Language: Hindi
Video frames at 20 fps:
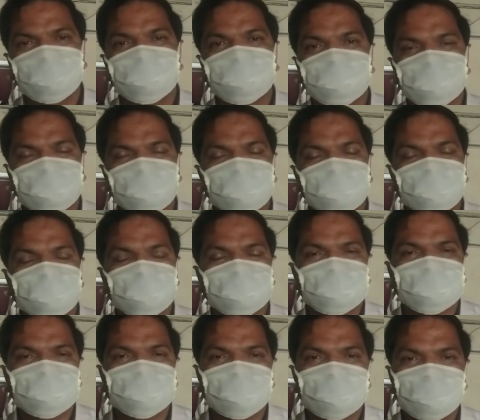उसके
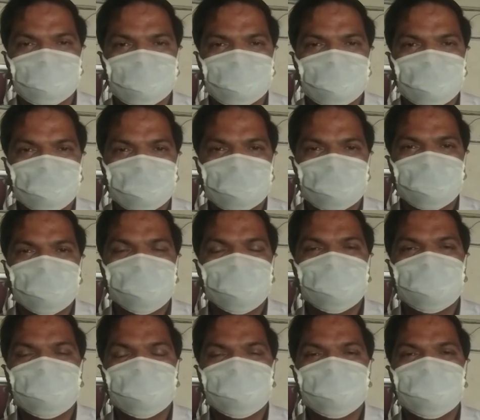
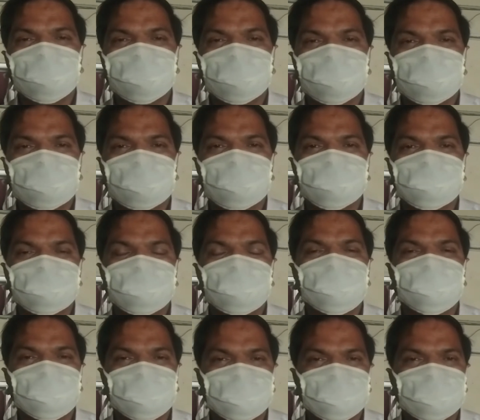क्लिनिक की भी तलाशी ली